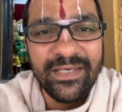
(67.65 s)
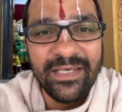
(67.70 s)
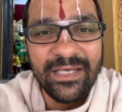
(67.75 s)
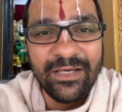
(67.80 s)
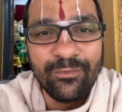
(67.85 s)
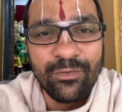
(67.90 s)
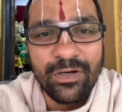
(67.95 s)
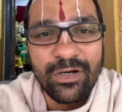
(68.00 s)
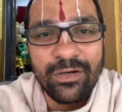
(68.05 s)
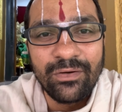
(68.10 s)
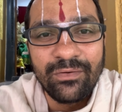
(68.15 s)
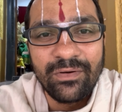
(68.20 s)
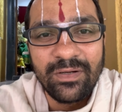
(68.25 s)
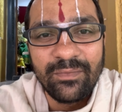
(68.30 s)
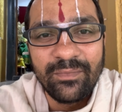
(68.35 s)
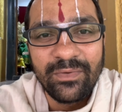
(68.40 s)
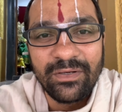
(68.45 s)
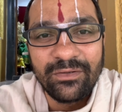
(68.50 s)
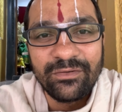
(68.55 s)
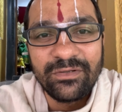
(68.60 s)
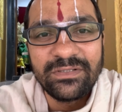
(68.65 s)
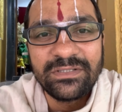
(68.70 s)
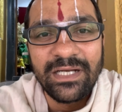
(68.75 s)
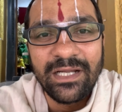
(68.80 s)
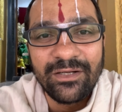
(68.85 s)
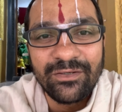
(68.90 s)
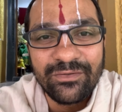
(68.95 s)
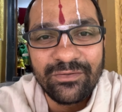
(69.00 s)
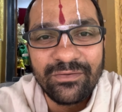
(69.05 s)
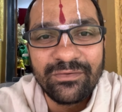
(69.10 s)
ఏ ఒక్కరు కూడా మన గురించి
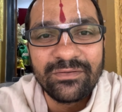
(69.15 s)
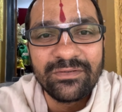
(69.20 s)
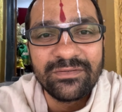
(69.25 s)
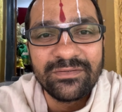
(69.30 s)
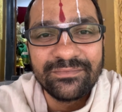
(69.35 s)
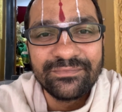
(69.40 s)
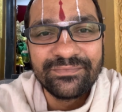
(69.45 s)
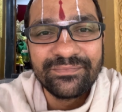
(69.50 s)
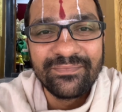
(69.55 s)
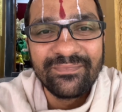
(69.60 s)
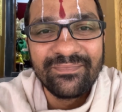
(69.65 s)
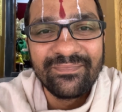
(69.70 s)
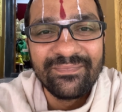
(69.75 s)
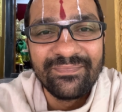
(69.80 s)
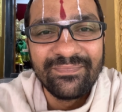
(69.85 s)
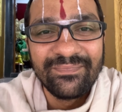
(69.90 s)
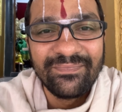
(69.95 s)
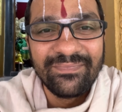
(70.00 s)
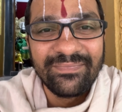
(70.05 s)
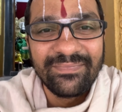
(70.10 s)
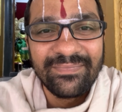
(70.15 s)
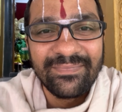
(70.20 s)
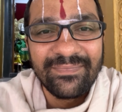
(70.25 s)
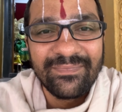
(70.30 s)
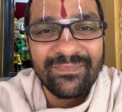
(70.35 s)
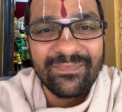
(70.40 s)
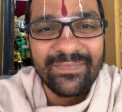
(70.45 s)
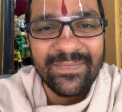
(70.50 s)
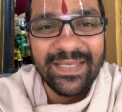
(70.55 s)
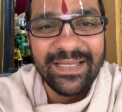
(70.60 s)
అలా అనుకోకూడదు
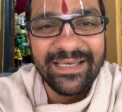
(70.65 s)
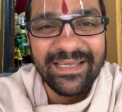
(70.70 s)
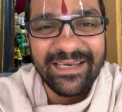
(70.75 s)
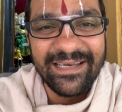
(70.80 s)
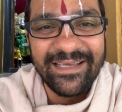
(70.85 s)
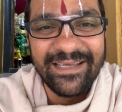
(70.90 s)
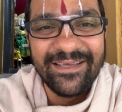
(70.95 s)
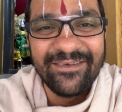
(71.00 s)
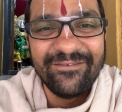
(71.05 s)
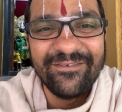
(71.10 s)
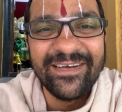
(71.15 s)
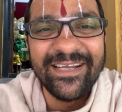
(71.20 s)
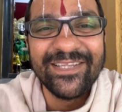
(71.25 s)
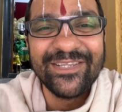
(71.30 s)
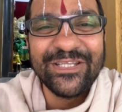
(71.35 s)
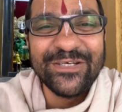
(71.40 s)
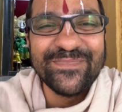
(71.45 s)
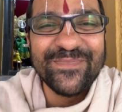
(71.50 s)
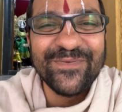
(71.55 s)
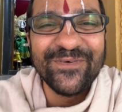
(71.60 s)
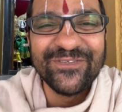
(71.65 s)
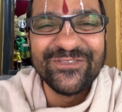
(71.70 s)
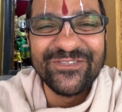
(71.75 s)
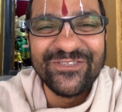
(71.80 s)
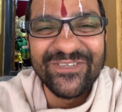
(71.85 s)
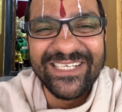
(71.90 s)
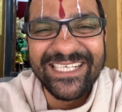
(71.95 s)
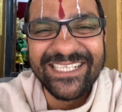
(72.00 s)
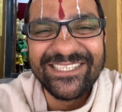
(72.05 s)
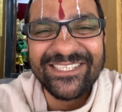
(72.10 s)
అరే వీడు ఎంత
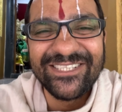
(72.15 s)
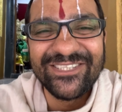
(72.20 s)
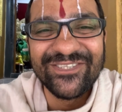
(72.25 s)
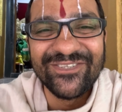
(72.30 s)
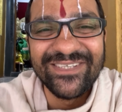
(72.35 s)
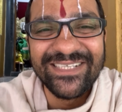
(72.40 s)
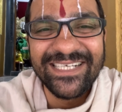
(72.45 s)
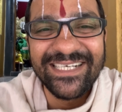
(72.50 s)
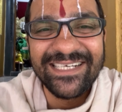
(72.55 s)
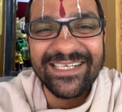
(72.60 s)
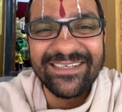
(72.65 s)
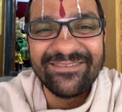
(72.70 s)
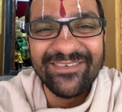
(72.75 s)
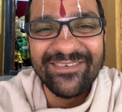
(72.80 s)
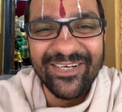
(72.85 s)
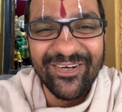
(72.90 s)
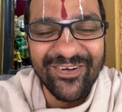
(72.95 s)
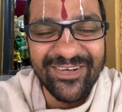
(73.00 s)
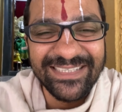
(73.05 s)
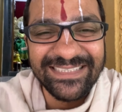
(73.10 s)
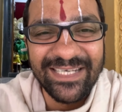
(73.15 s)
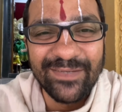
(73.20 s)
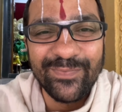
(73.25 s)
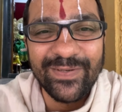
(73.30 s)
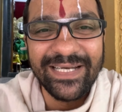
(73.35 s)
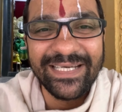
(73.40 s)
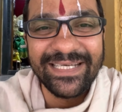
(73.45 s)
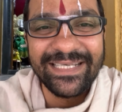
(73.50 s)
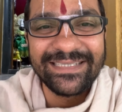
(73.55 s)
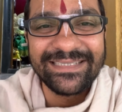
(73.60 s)
పాజిటివ్ ఎనర్జీతో ఉంటాడు రా వీడిని ఒక్కసారి
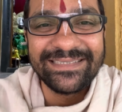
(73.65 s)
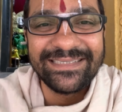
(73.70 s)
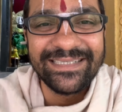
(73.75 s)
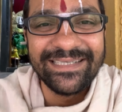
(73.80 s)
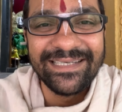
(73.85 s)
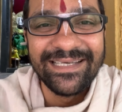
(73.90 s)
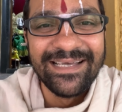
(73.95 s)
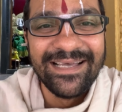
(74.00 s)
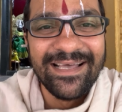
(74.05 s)
పలకరిస్తే